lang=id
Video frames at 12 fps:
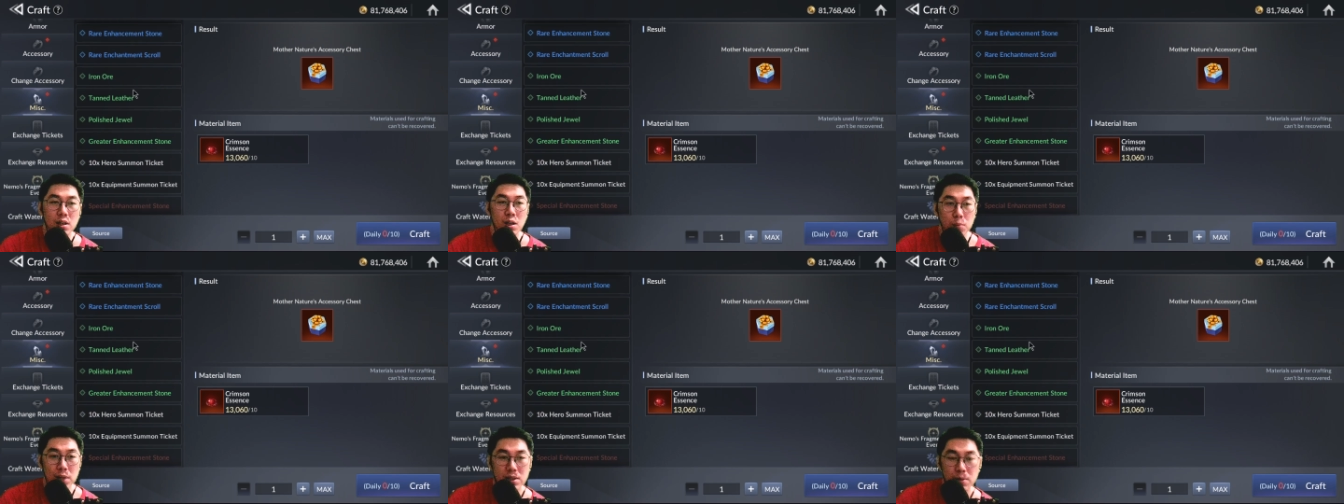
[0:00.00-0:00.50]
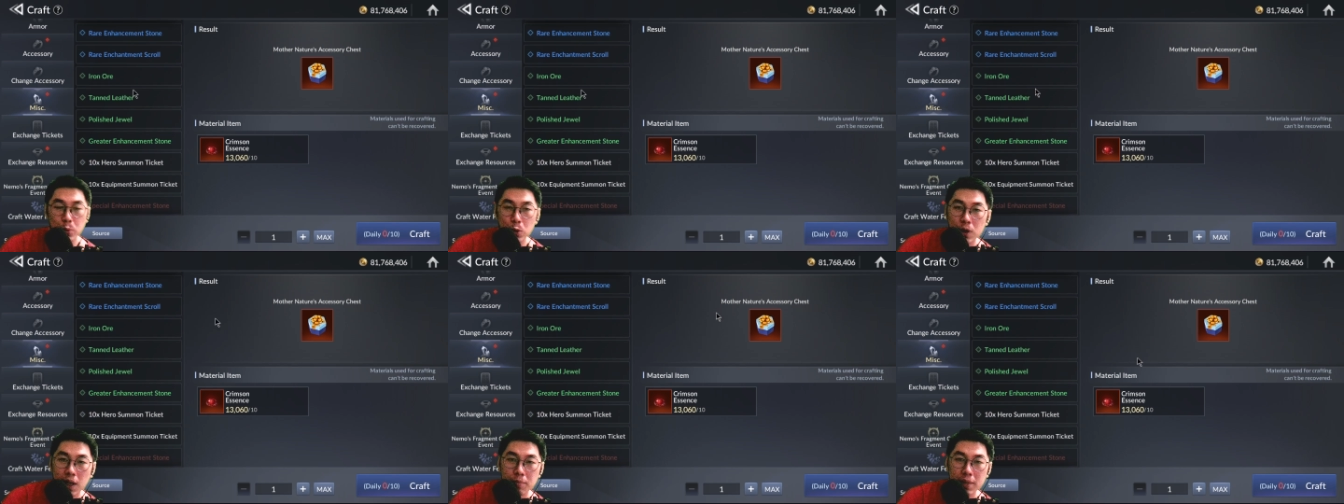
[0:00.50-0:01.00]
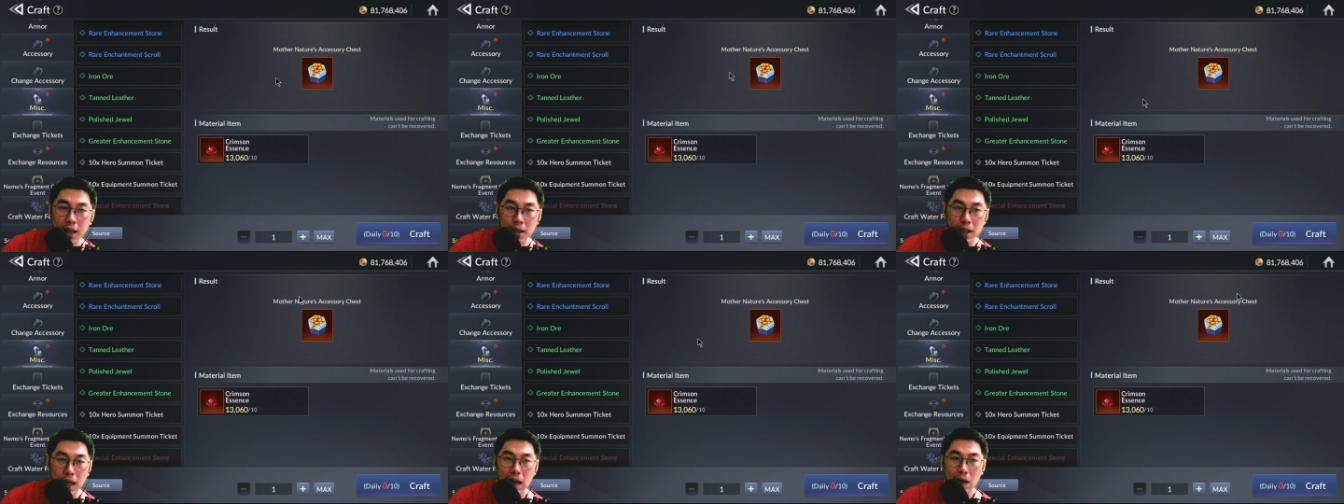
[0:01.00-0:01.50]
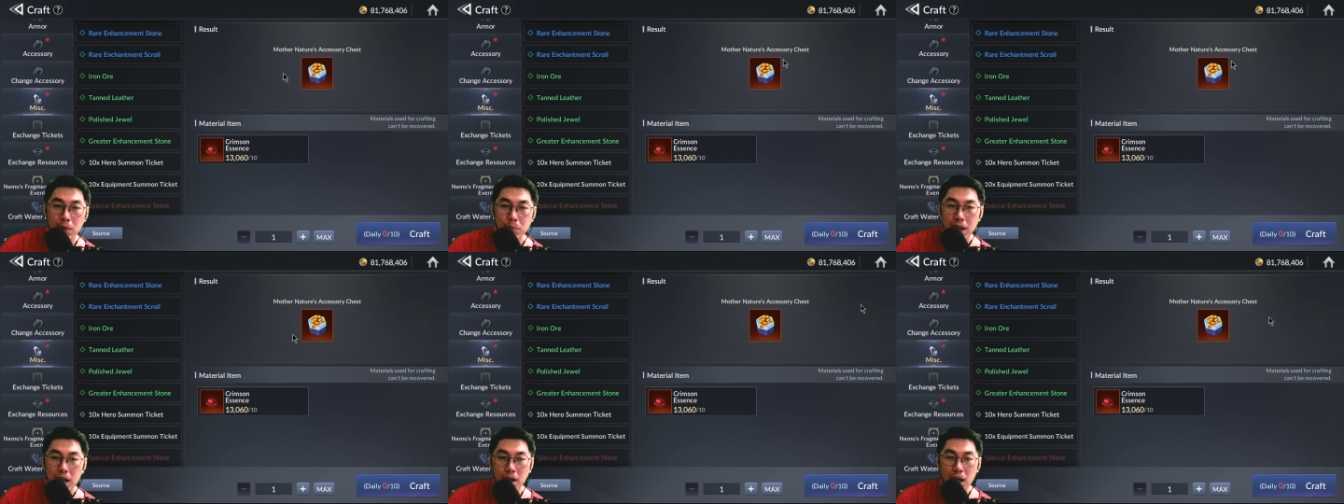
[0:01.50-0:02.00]
beli 10 ya biar nggak
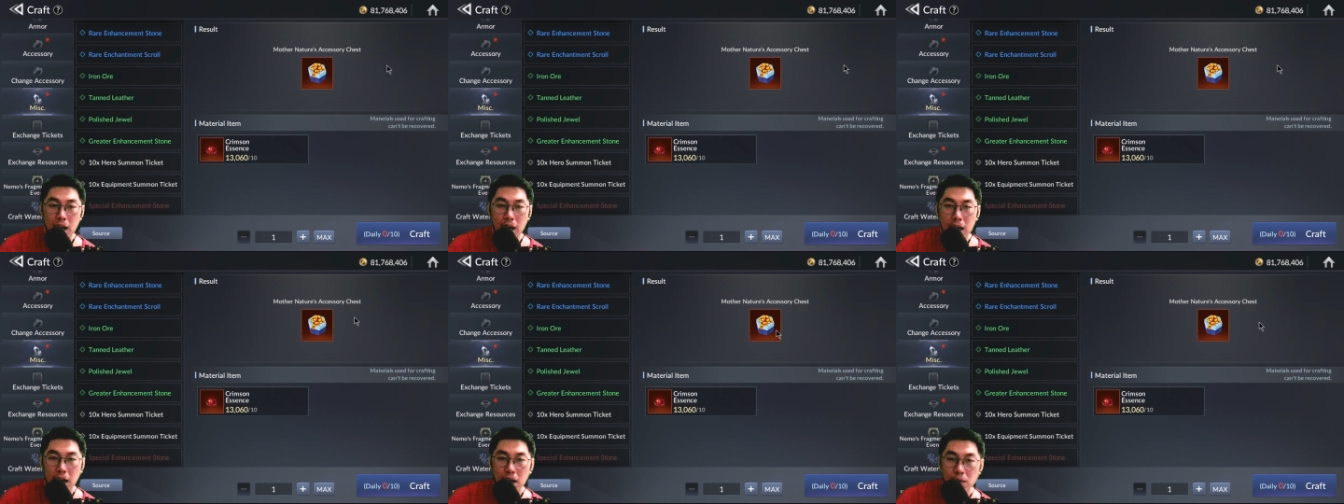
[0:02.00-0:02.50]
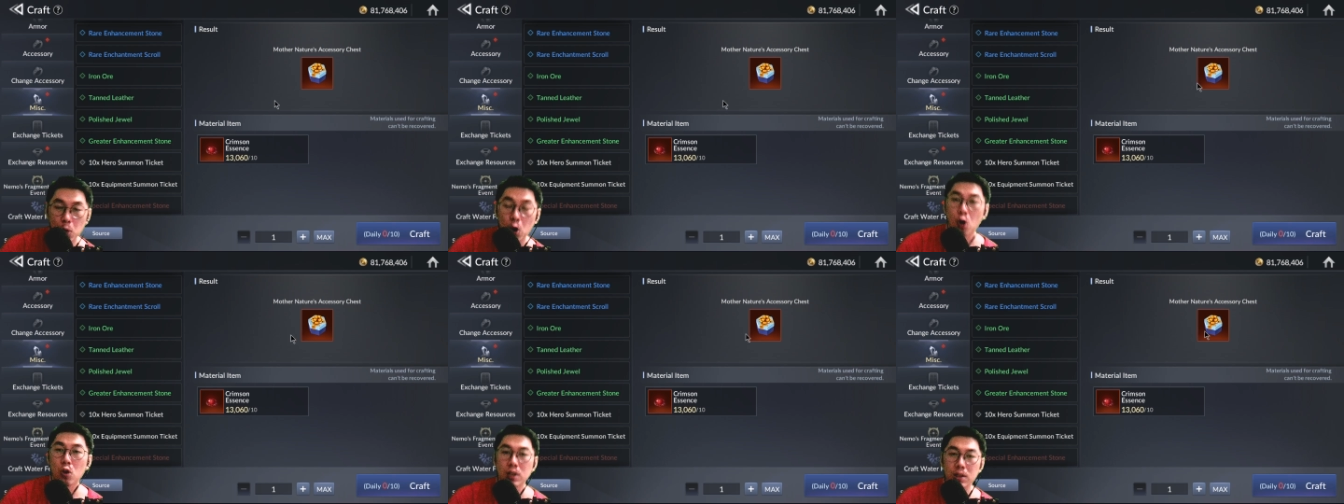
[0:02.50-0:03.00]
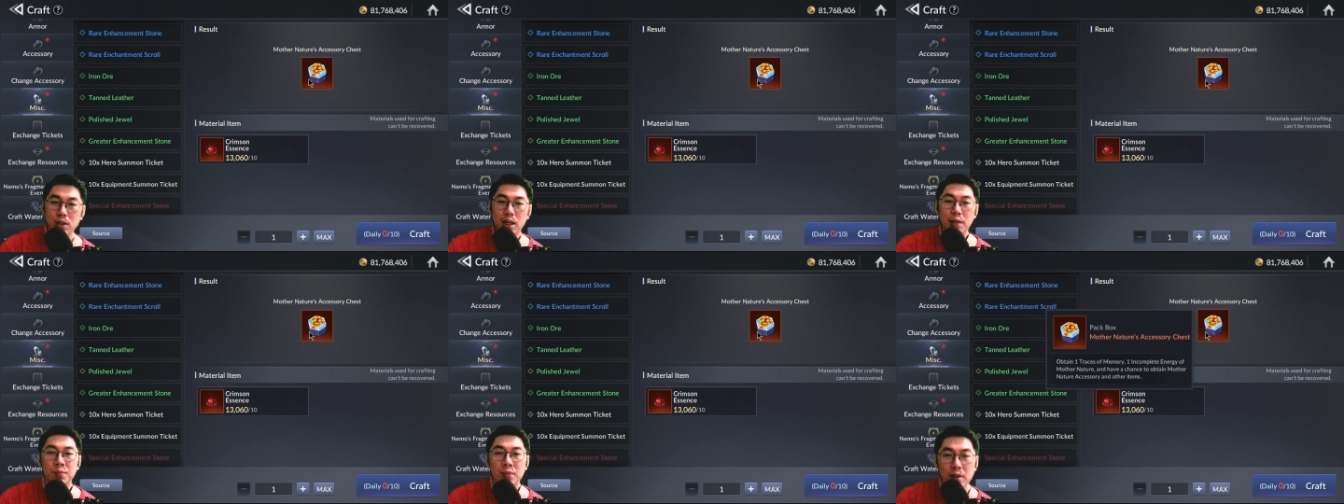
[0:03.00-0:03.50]
biar nggak bolong gitu ya.